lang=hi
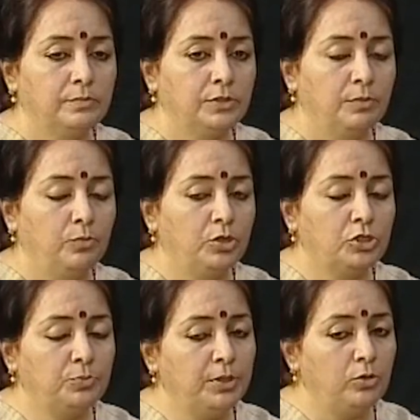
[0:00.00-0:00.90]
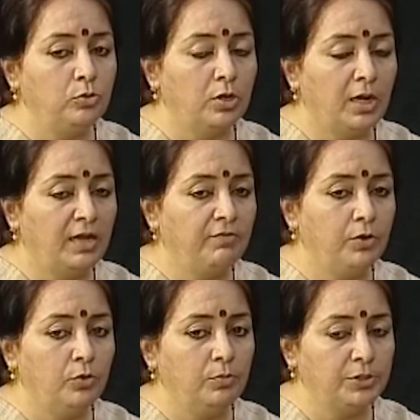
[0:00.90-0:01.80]
जम्मू कश्मीर रूरल
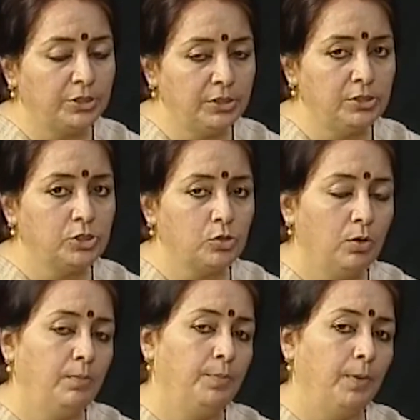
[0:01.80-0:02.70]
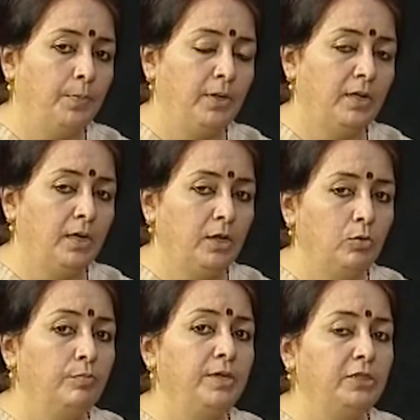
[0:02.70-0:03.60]
लाइवलीहुड मिशन जिसको हम पॉपुलरली
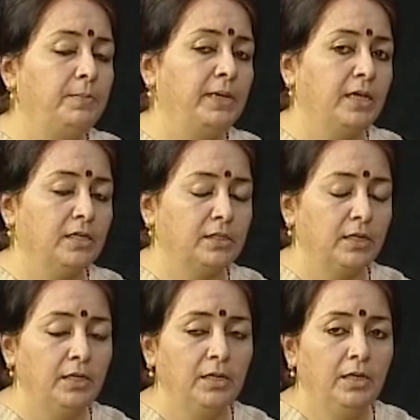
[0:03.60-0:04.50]
उम्मीद भी कहते हैं